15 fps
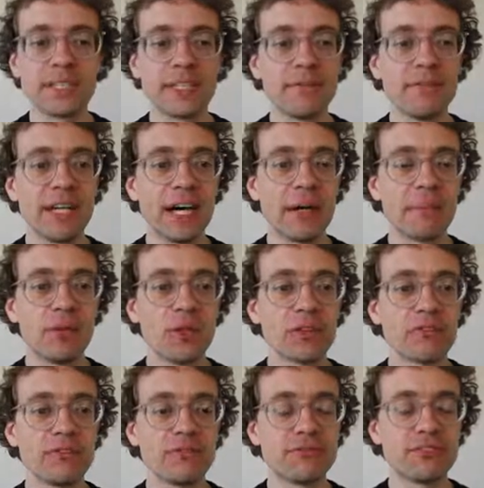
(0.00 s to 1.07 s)
ähm, wir haben
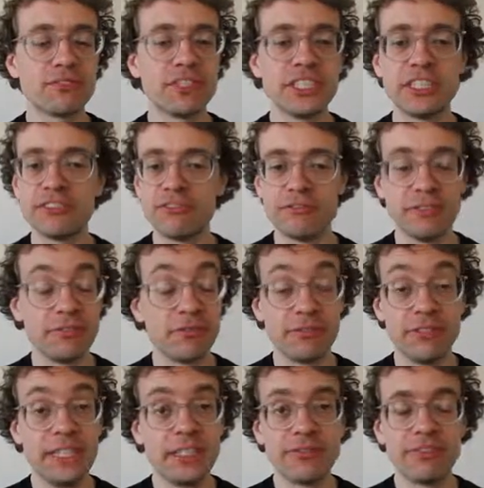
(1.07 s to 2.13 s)
noch
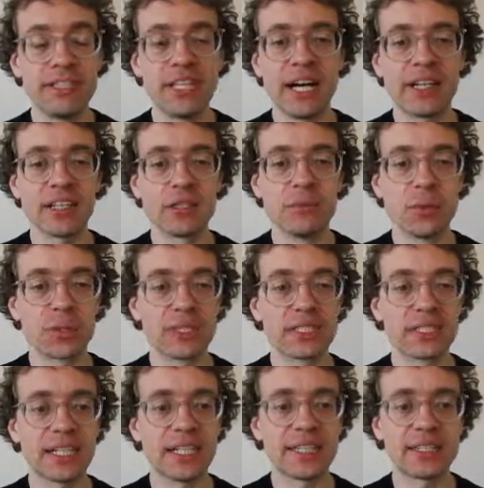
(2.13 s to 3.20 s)
viele, viele andere
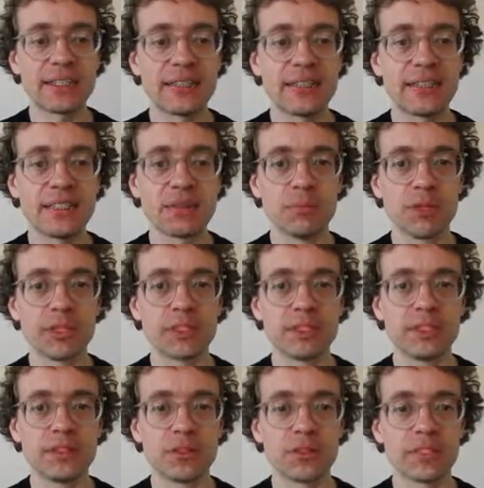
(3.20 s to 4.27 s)
Möglichkeiten. Ich möchte
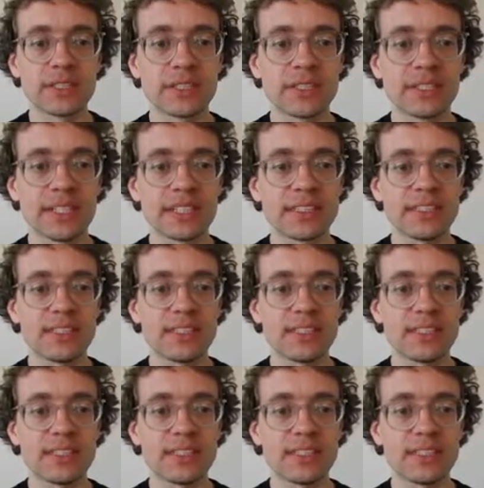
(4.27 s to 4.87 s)
noch das